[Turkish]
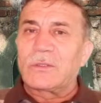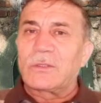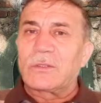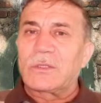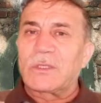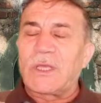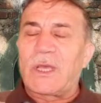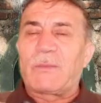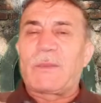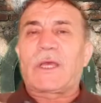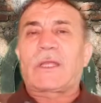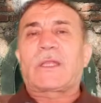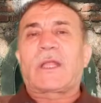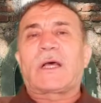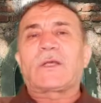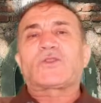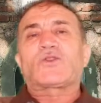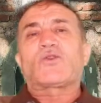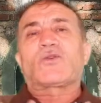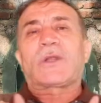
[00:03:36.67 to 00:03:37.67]

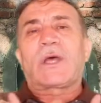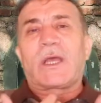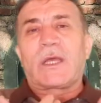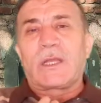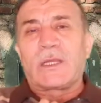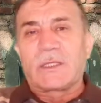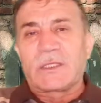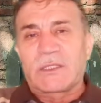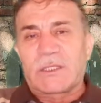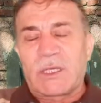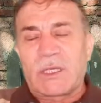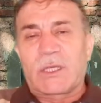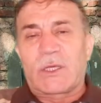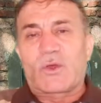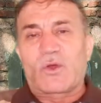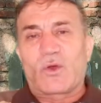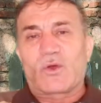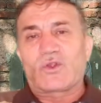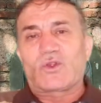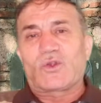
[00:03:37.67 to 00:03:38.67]
Yemekten sonra elinizi
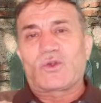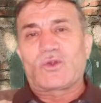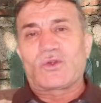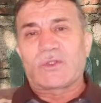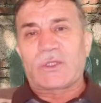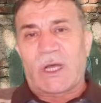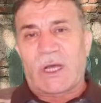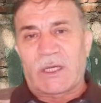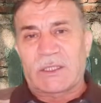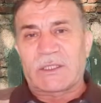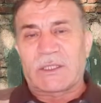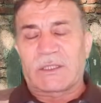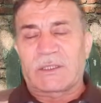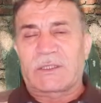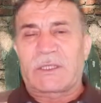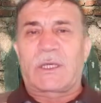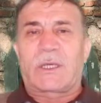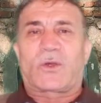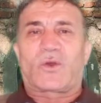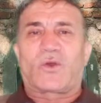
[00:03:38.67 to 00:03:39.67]
yıkıyorsunuz,
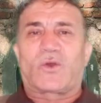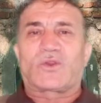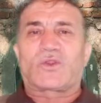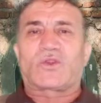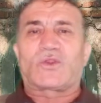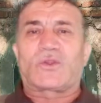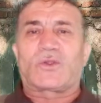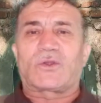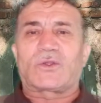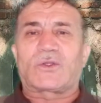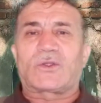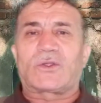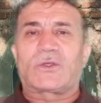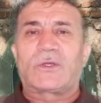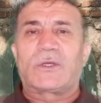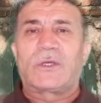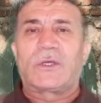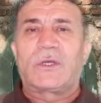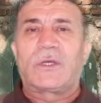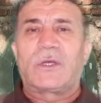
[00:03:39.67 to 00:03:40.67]
ağzınızı yıkıyorsunuz.
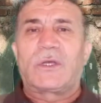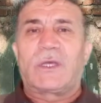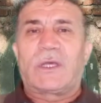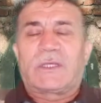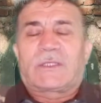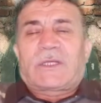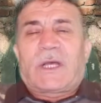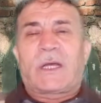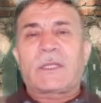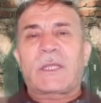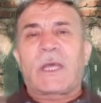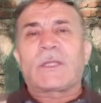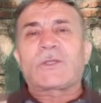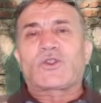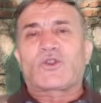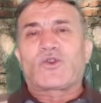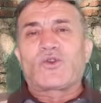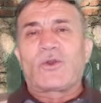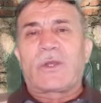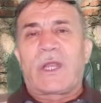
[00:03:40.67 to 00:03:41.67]
E zaten
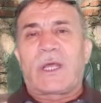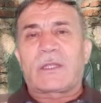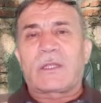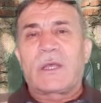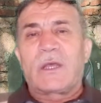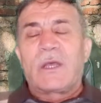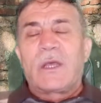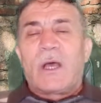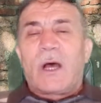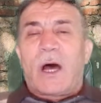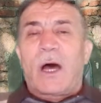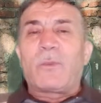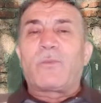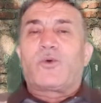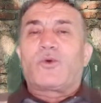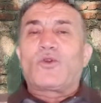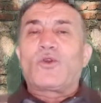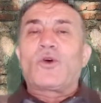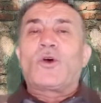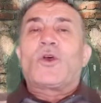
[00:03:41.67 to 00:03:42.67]
sünnet. Ha
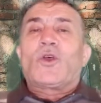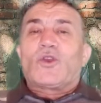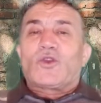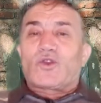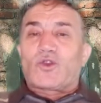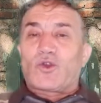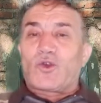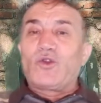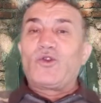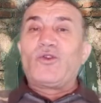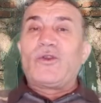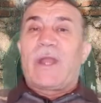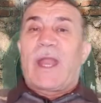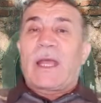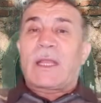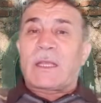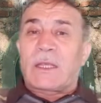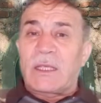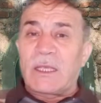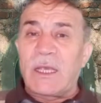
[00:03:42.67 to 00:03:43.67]
bunu
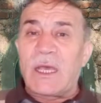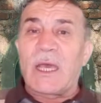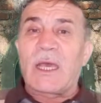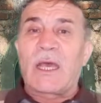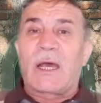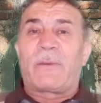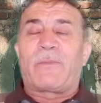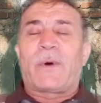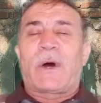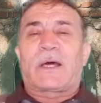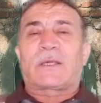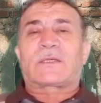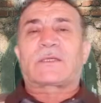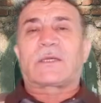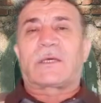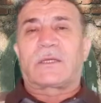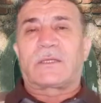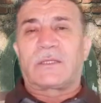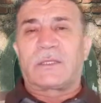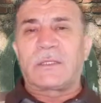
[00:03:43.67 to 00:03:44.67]
sünnet diye
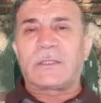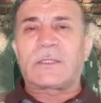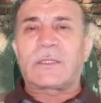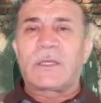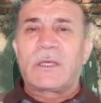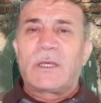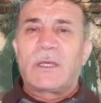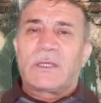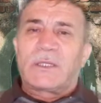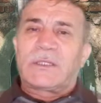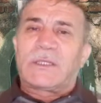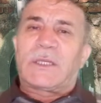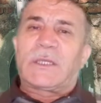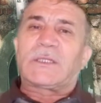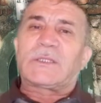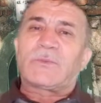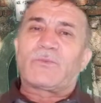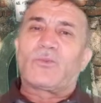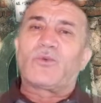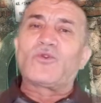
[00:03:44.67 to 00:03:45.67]
yaparsanız
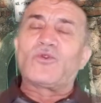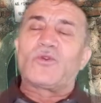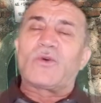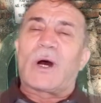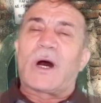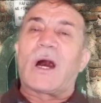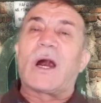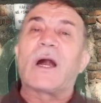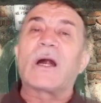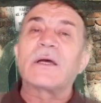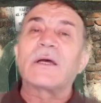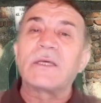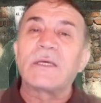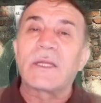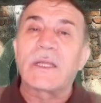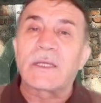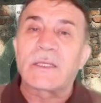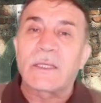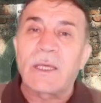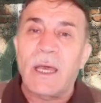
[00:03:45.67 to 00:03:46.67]
siz bunu
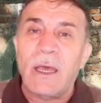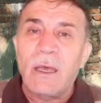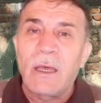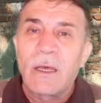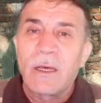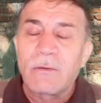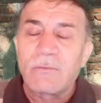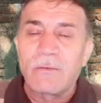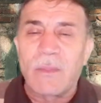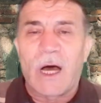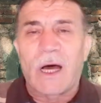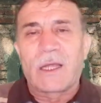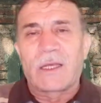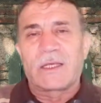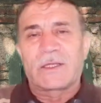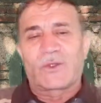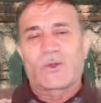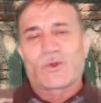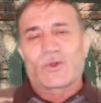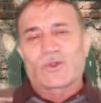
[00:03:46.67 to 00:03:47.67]
ahirete mal
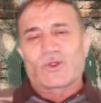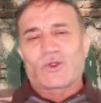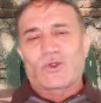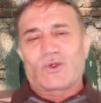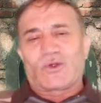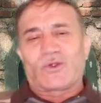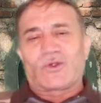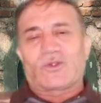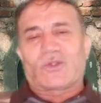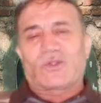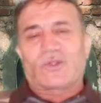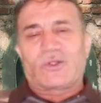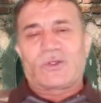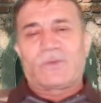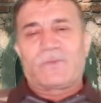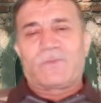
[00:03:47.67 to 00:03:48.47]
ediyorsunuz.